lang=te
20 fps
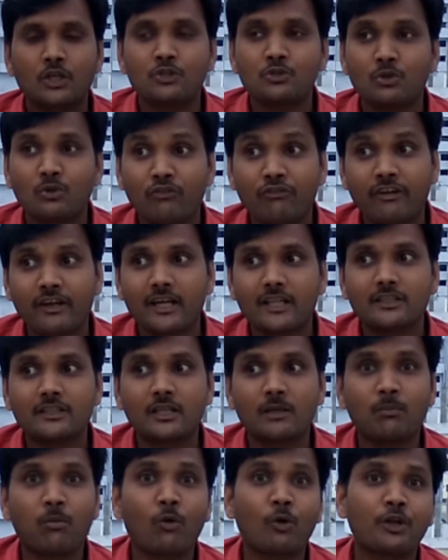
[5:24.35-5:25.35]
సో
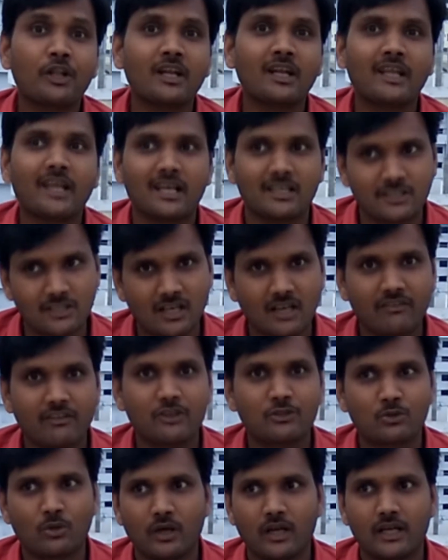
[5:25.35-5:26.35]
వీళ్ళిద్దరు పోటీల్ని అంచనా
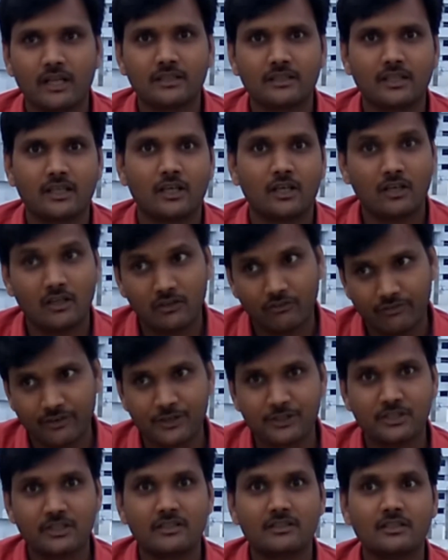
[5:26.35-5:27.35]
వేసుకోగలిగితే
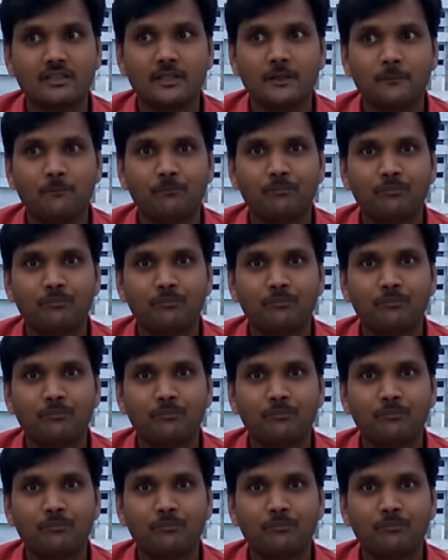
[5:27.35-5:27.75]
ఫ్రెషర్స్ని